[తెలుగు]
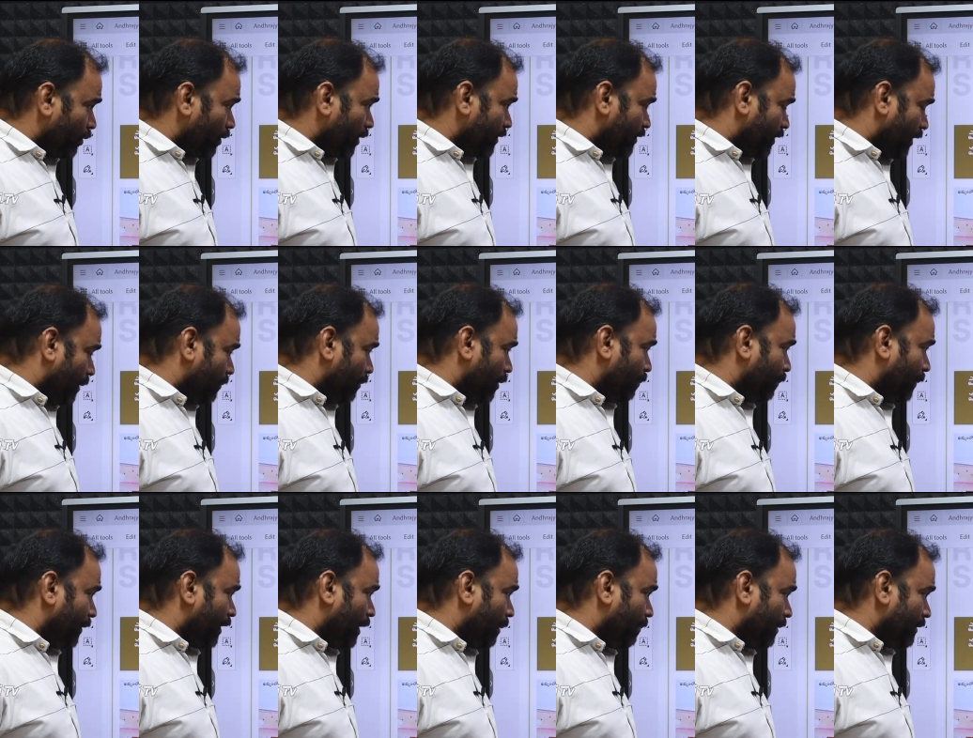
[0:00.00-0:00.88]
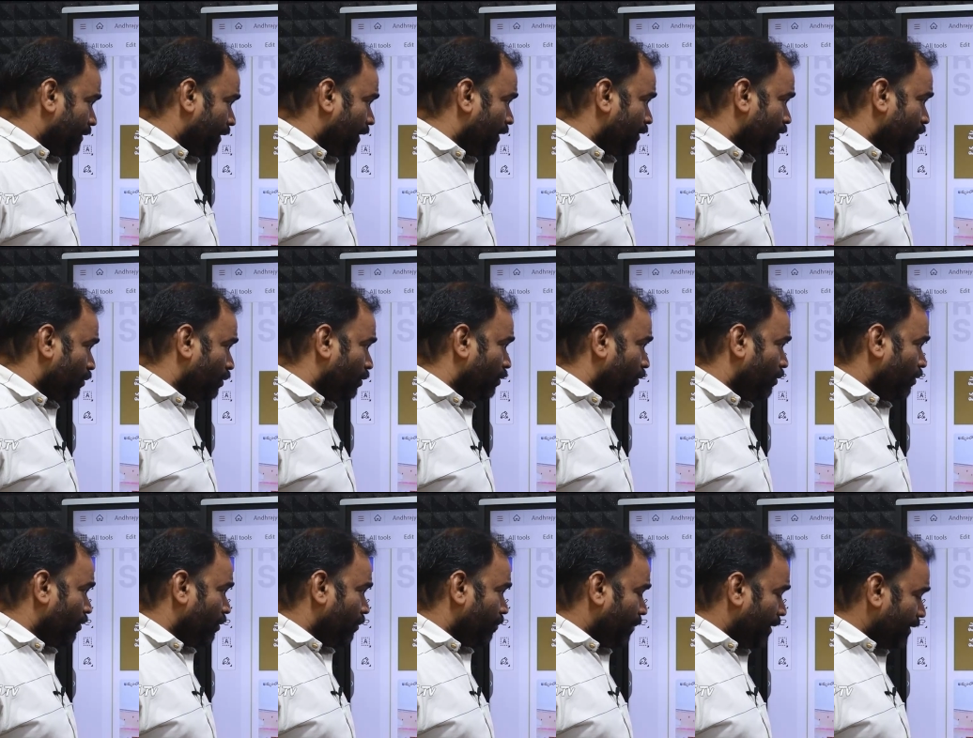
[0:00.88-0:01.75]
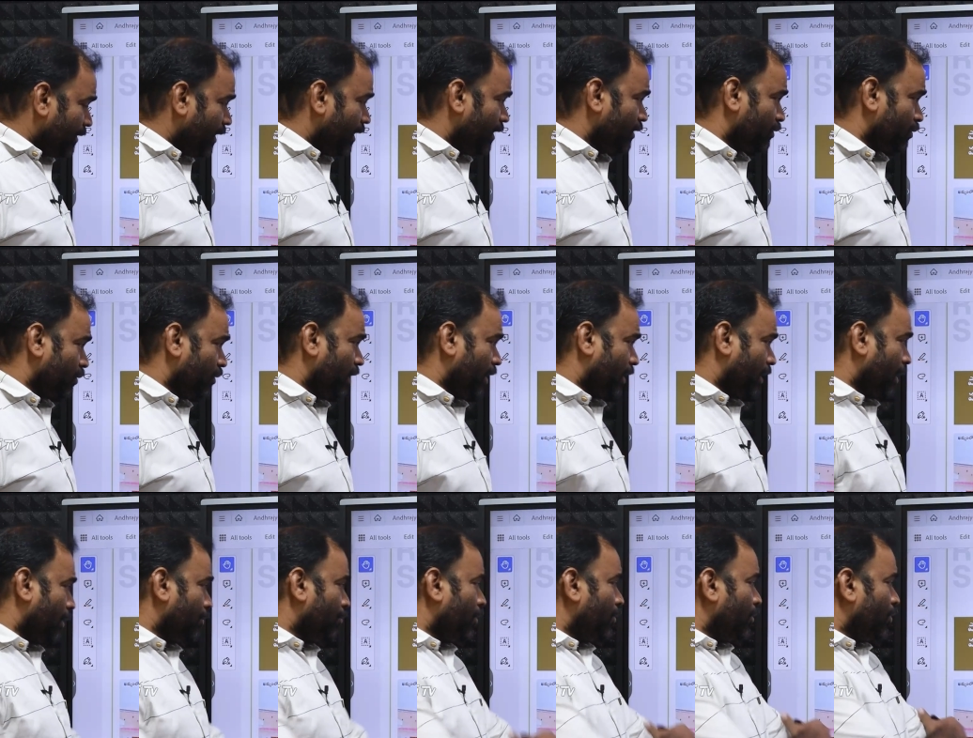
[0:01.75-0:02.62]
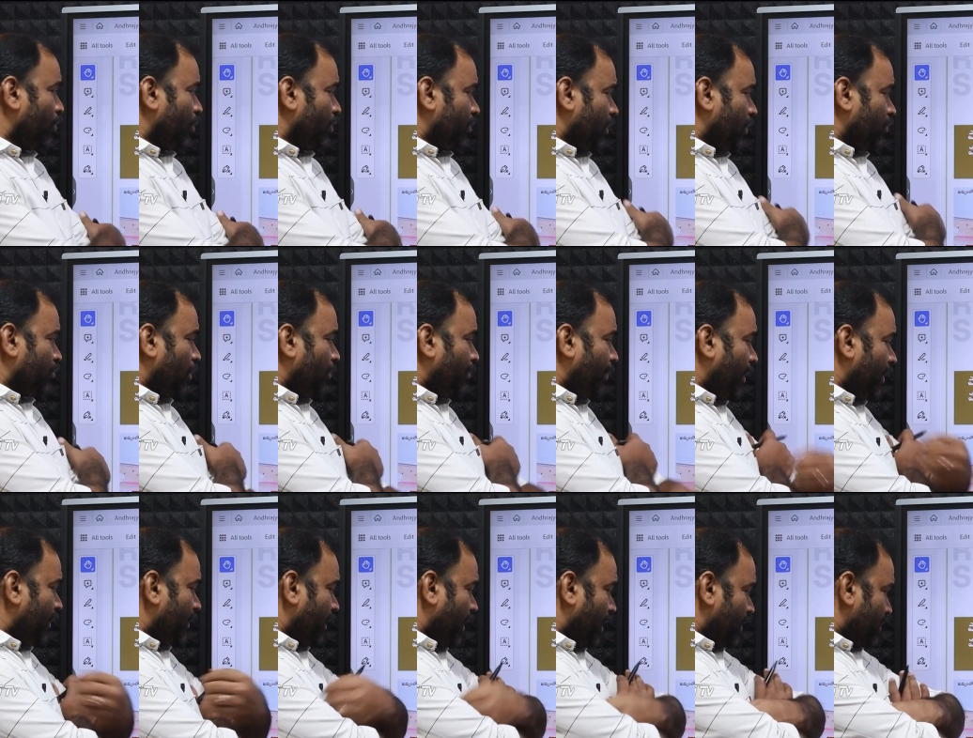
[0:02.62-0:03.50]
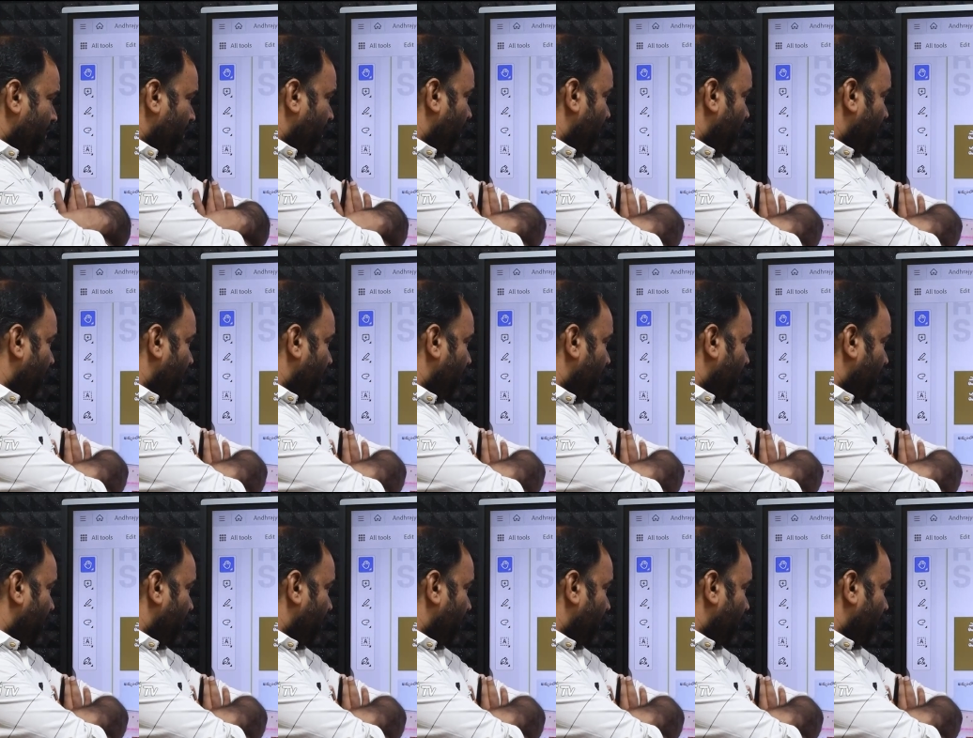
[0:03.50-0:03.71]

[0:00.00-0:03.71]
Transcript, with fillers: కోట్ల స్థలం ఇప్పటికే బంజారేస్లో బంజారేస్లోని ఎకరం భూమిలో కొనసాగుతున్న పార్టీ రాష్ట్ర